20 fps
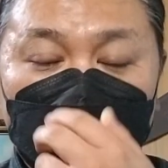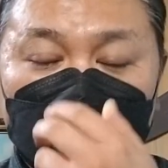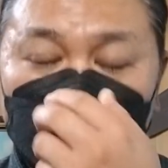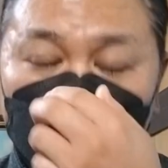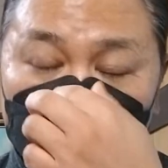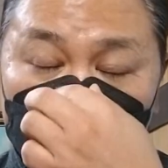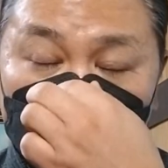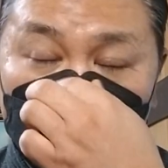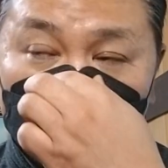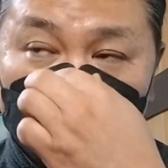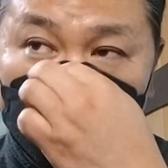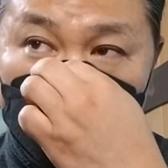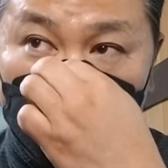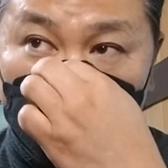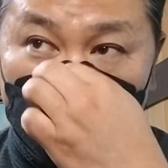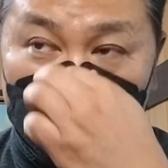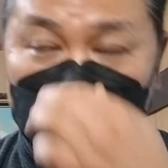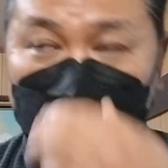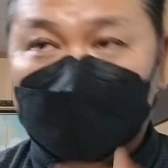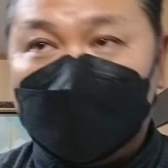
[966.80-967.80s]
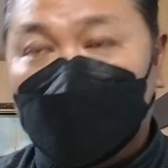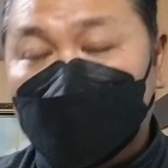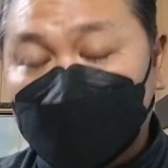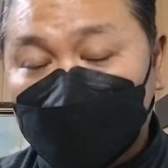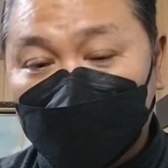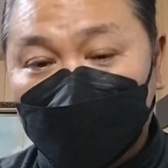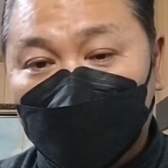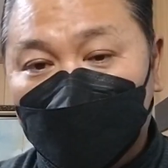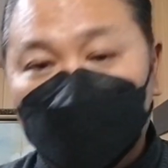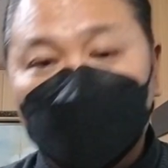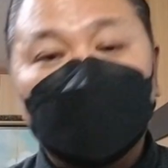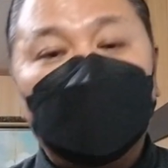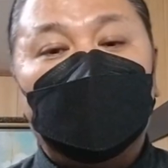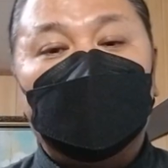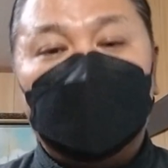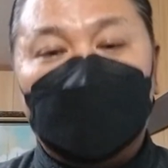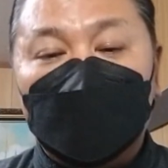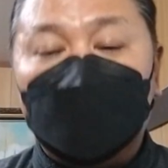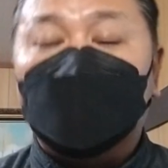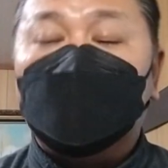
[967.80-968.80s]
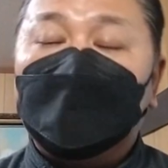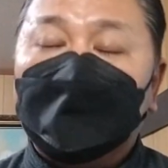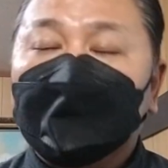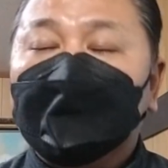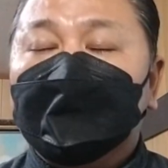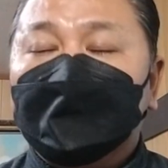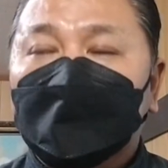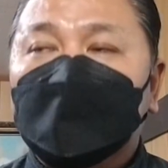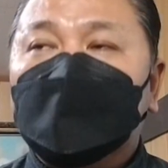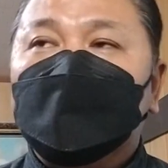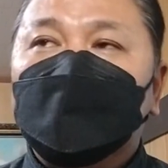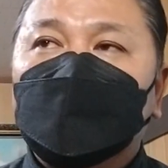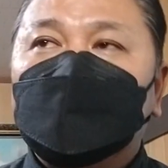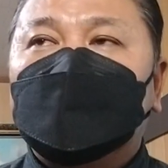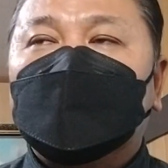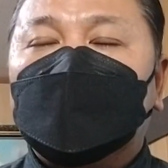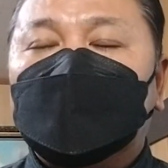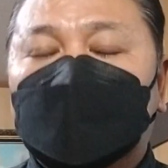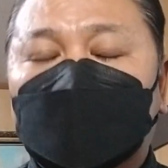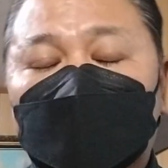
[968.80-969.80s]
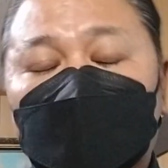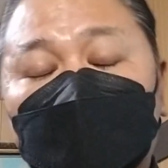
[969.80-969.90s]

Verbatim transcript: まあ、それとまだ最初の方なんで、まあ、荷物がつ